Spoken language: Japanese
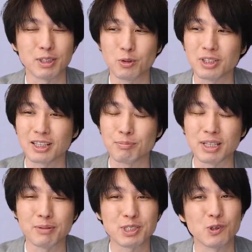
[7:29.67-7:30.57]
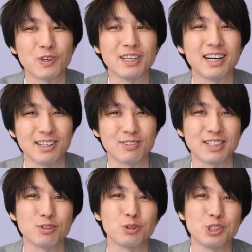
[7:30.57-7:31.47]
まあ、どんな目玉商品があるの
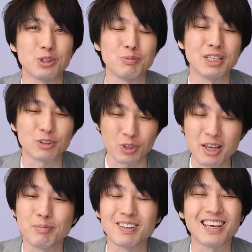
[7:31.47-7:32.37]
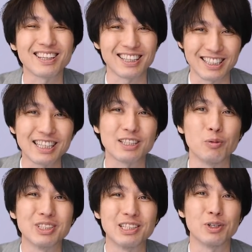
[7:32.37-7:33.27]
かちょっと一緒にみんなとね、見ていきたいななんて
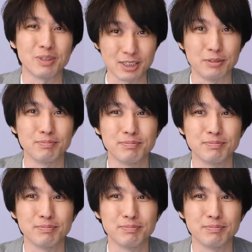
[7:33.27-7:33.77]
思っております。